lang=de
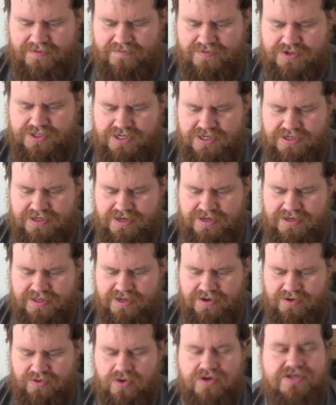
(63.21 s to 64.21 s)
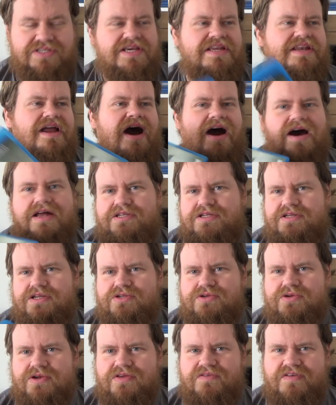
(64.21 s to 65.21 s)
Was steht denn hier? Roxanne Hart,
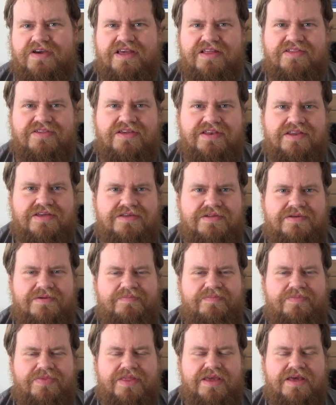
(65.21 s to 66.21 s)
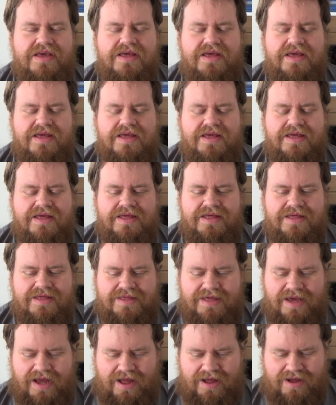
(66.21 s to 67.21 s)
natürlich. Wer kennt sie nicht?
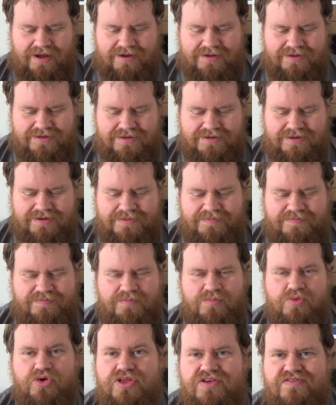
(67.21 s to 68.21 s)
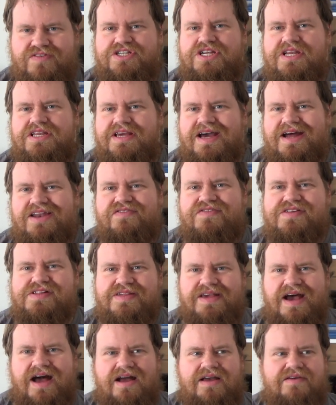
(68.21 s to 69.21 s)
Ja, ähm, muss ich wahrscheinlich gar nicht viel
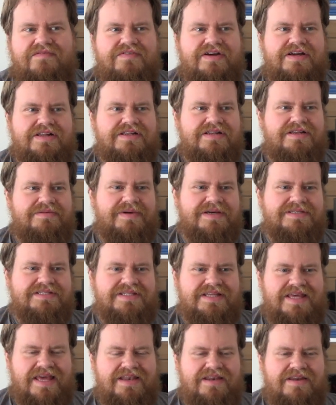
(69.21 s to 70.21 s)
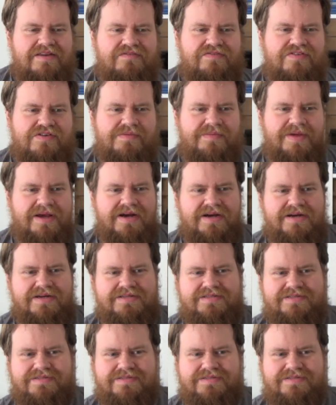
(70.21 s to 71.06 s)
sagen, weil die meisten kennen den Film ja.